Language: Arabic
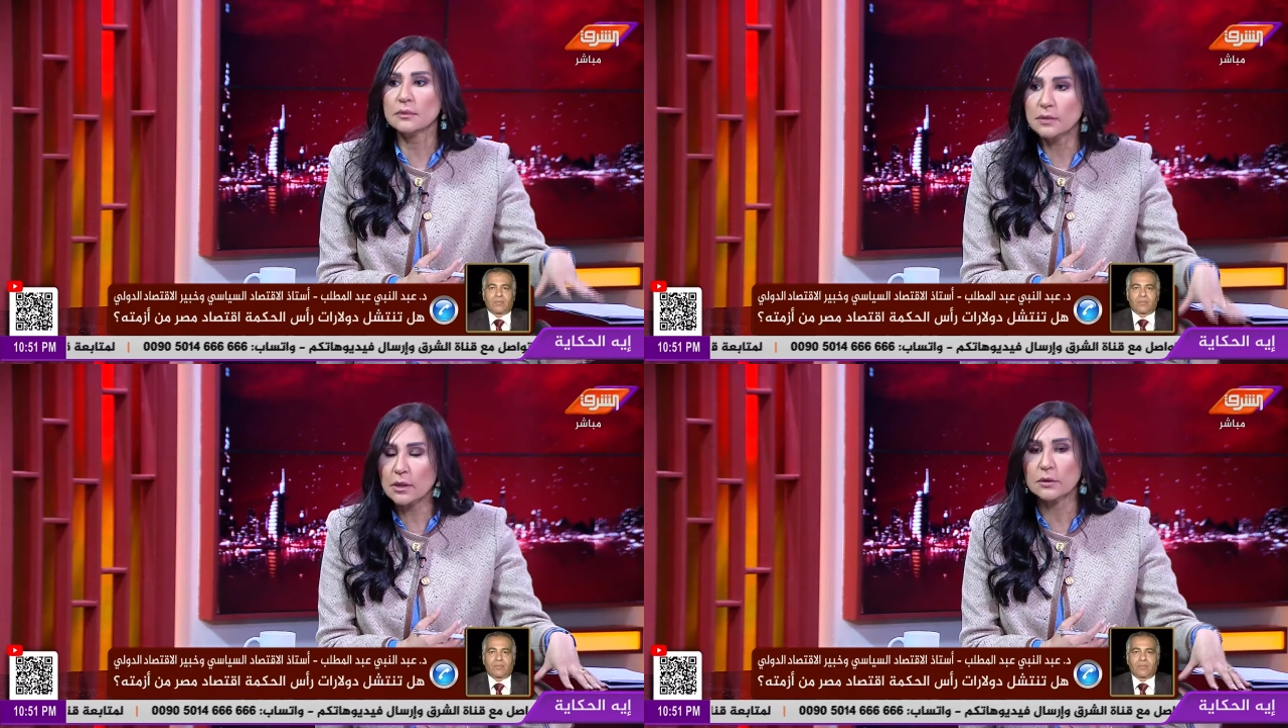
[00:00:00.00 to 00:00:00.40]

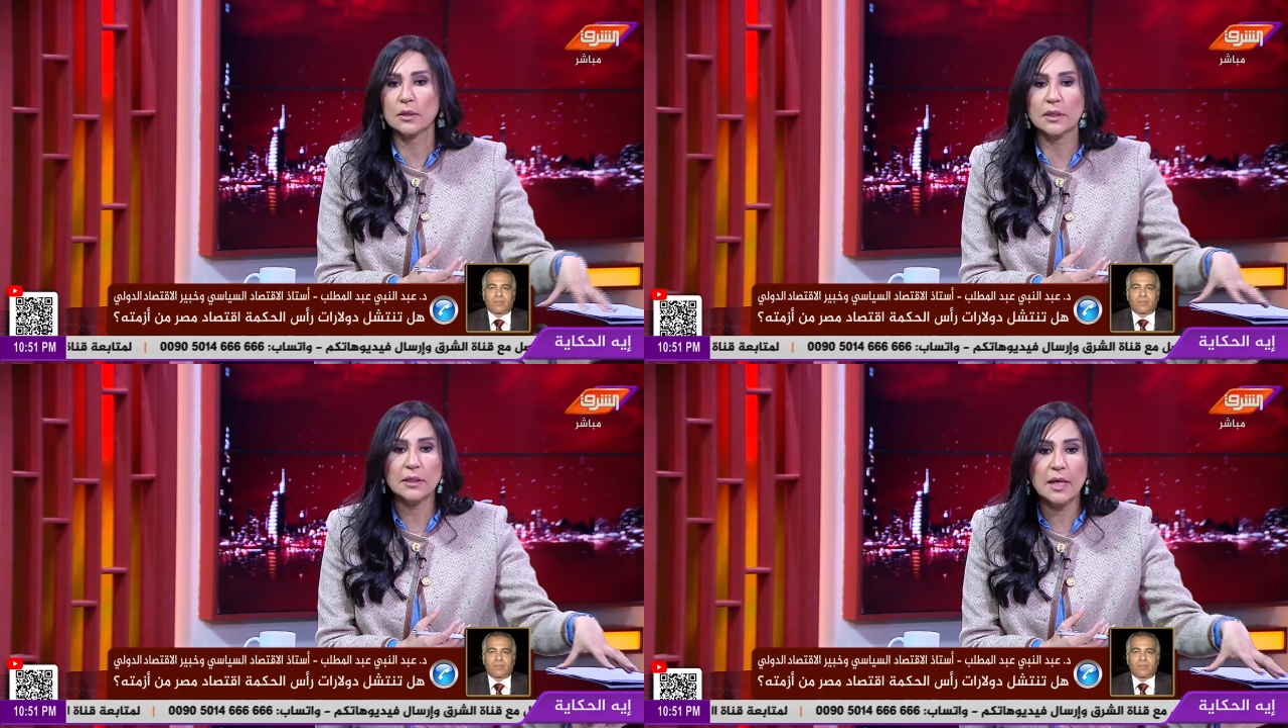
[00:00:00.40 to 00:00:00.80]

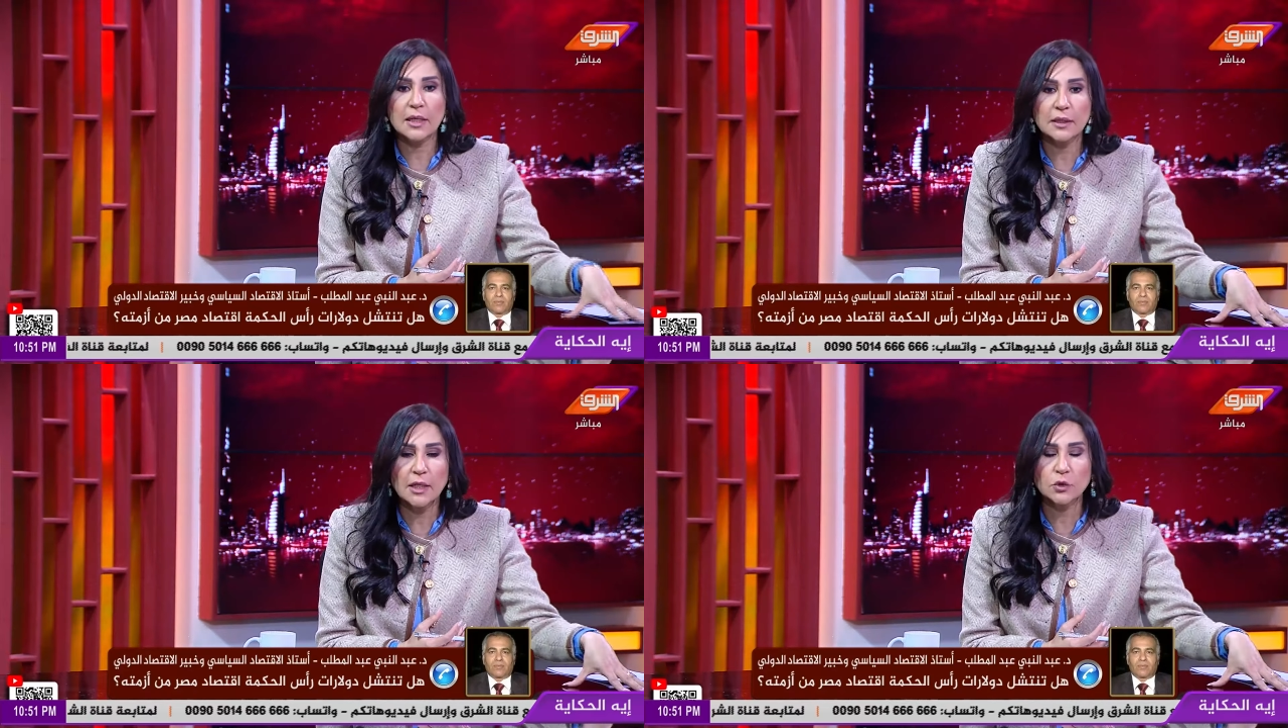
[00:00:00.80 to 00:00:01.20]
تقدر انها
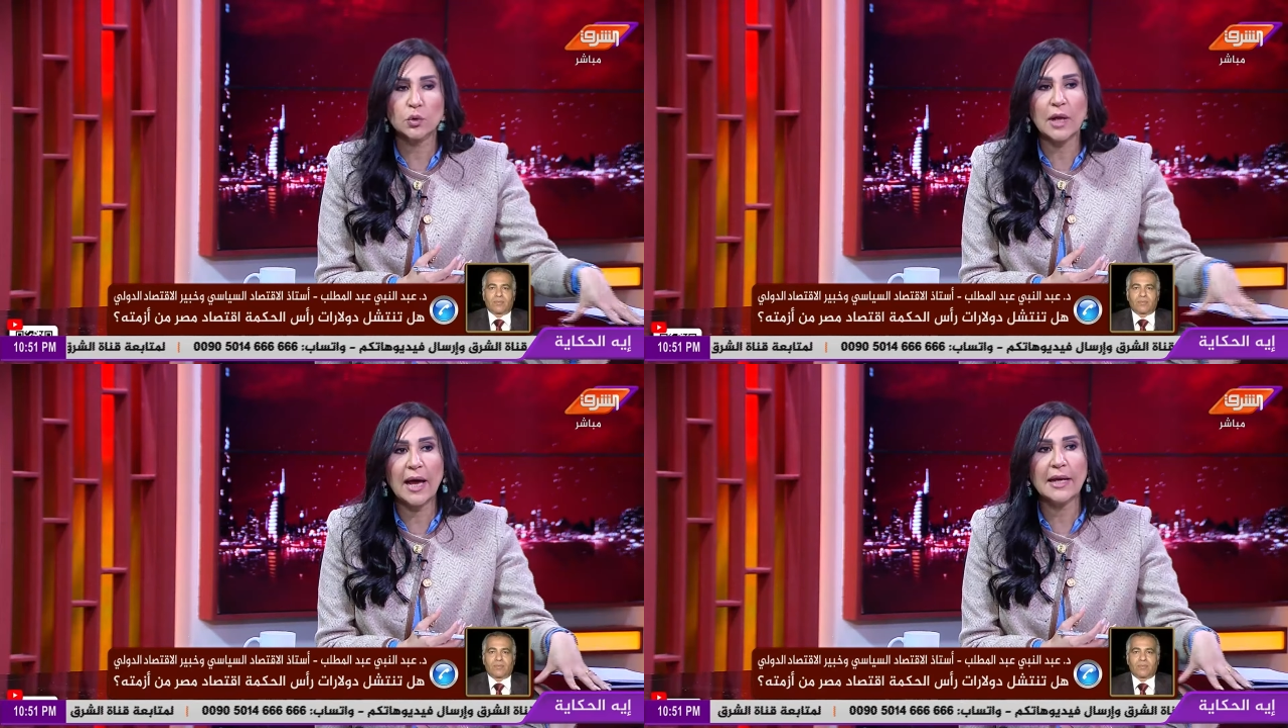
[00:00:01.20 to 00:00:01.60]

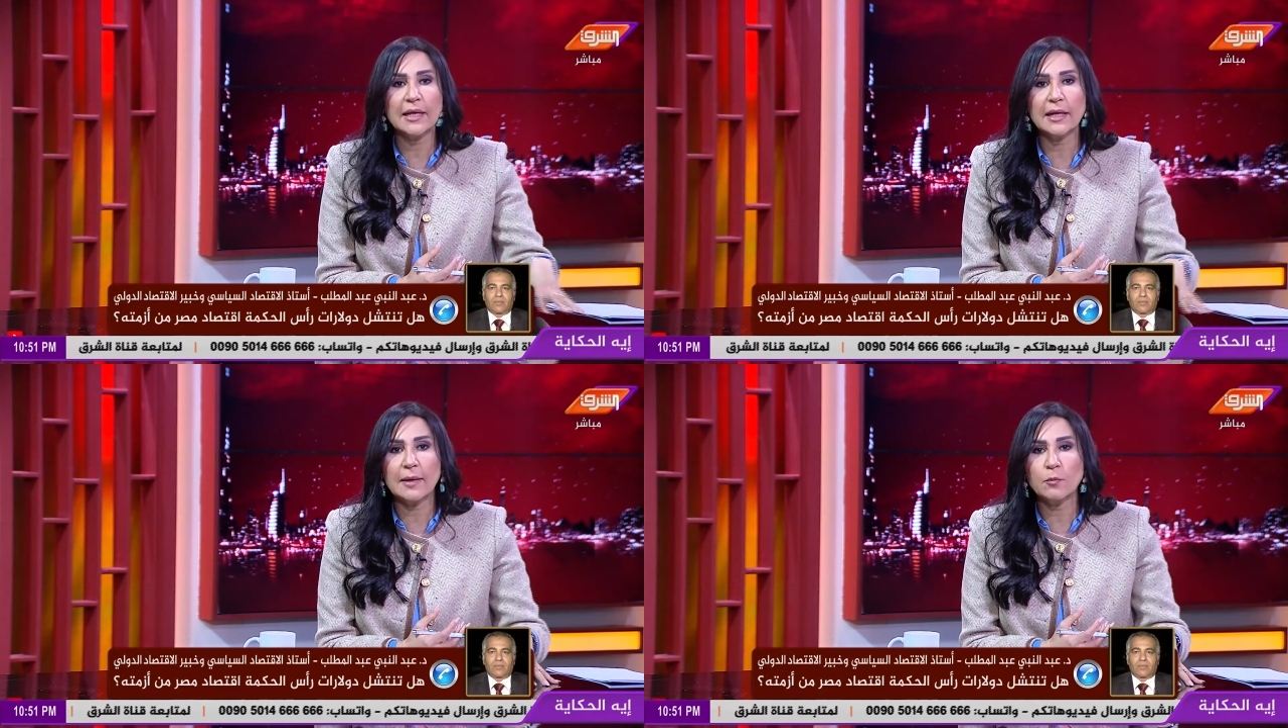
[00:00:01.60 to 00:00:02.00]
تحصل على
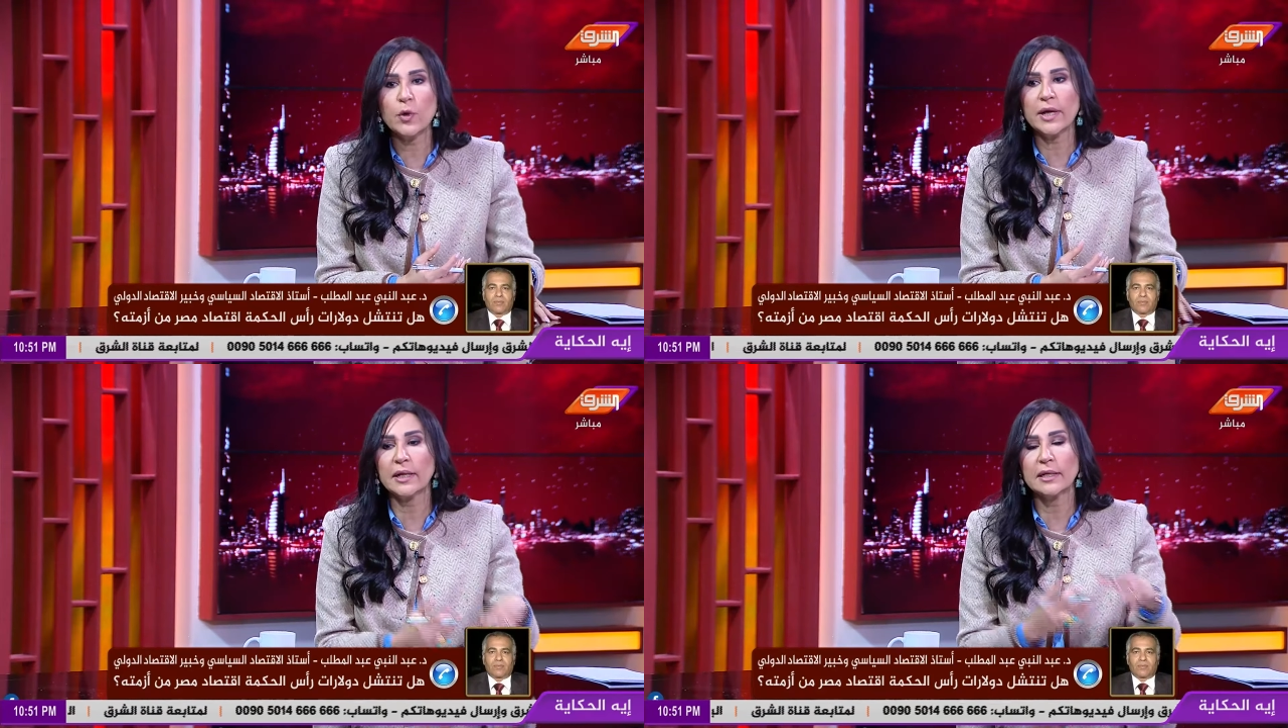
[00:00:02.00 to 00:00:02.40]
الاموال